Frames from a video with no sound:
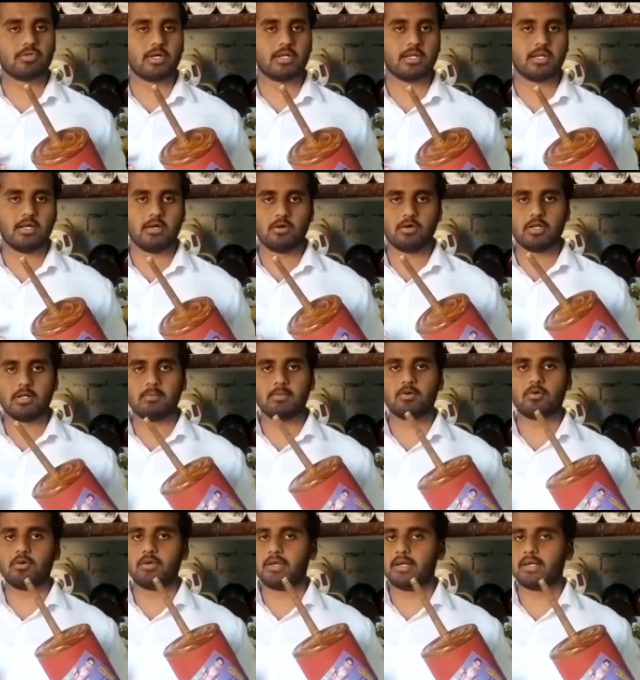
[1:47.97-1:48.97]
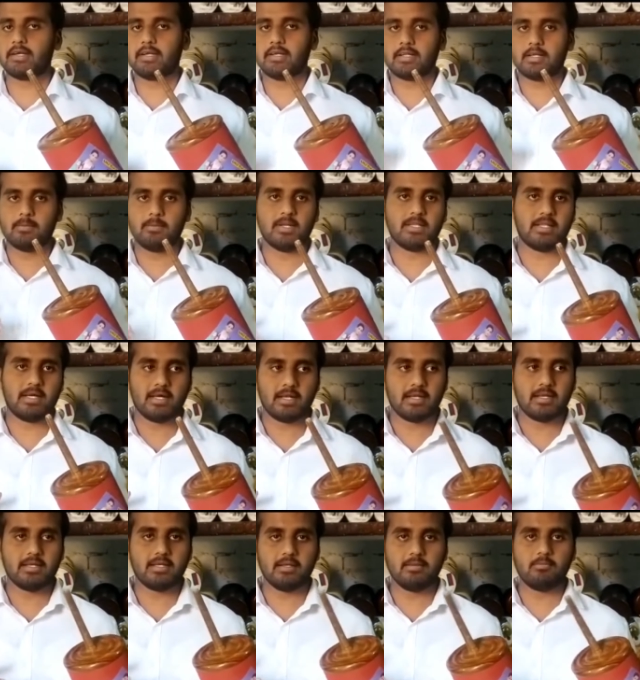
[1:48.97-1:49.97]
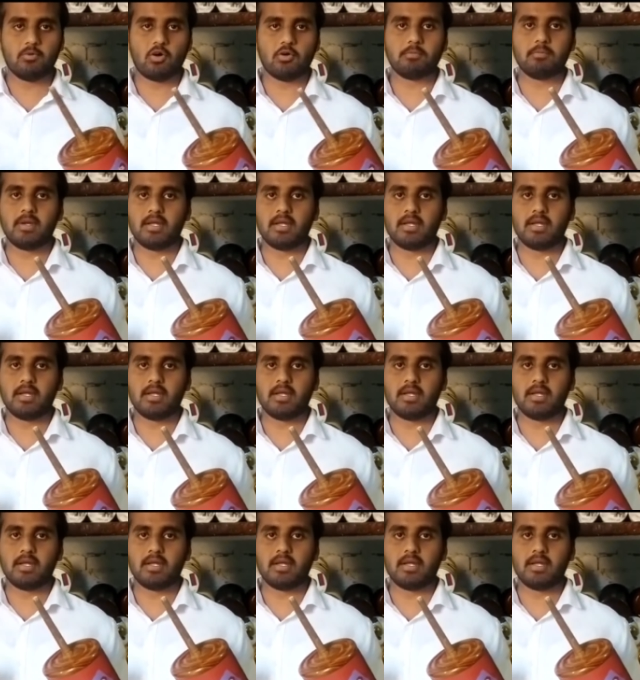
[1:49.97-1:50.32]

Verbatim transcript: कर रहे हैं और हमें कॉन्टेक्ट करके बता रहे हैं कि बहुत